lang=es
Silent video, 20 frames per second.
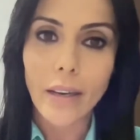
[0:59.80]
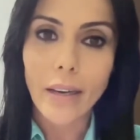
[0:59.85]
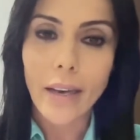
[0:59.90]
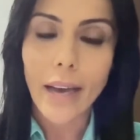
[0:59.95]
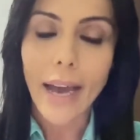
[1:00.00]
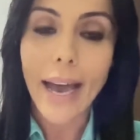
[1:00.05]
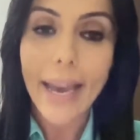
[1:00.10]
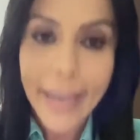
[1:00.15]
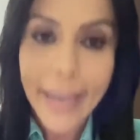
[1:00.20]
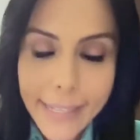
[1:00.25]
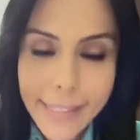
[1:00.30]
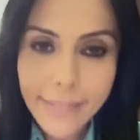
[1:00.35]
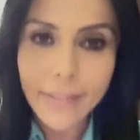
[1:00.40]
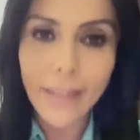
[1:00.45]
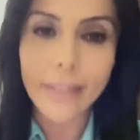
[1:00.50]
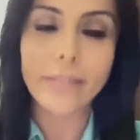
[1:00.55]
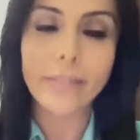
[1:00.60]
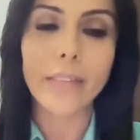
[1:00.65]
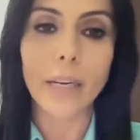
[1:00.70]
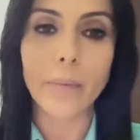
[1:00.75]
a esta
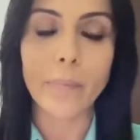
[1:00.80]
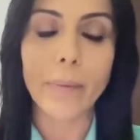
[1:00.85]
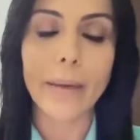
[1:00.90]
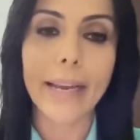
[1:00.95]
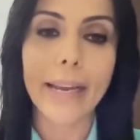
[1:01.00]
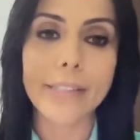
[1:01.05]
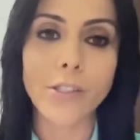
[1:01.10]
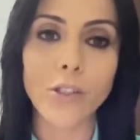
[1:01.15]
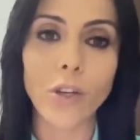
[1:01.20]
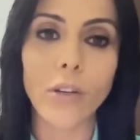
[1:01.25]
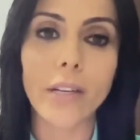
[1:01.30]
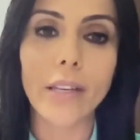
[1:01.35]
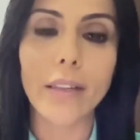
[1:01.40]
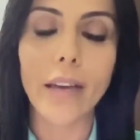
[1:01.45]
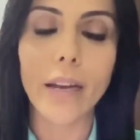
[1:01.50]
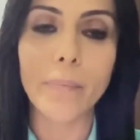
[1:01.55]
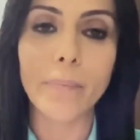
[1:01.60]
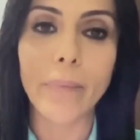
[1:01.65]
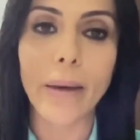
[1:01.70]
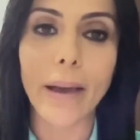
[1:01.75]
interpelación y
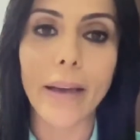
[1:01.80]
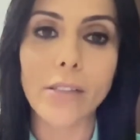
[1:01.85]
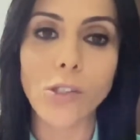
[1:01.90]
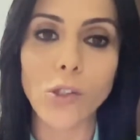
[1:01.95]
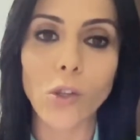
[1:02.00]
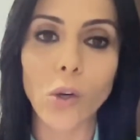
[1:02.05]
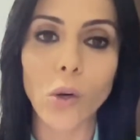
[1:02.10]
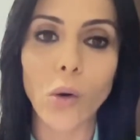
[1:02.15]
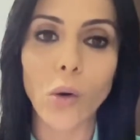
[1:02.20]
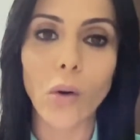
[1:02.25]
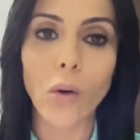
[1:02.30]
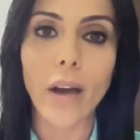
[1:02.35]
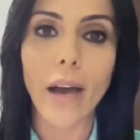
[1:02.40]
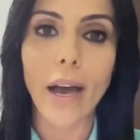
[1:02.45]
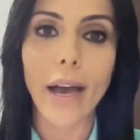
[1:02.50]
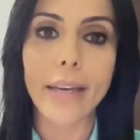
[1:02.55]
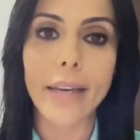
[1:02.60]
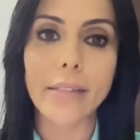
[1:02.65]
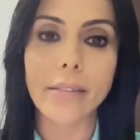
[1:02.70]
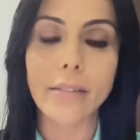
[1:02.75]
dar paso a
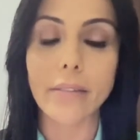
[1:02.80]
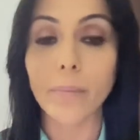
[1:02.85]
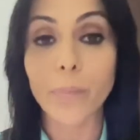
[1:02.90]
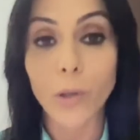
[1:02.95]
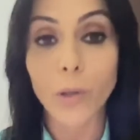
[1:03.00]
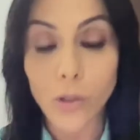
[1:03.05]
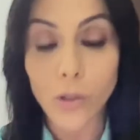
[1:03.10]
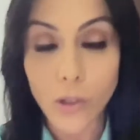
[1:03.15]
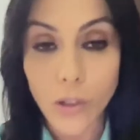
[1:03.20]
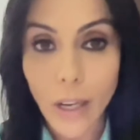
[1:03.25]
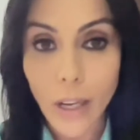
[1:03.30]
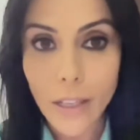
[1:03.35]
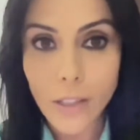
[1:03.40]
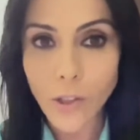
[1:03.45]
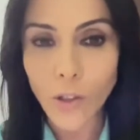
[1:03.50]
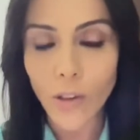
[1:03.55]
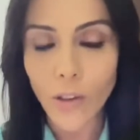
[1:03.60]
este proceso de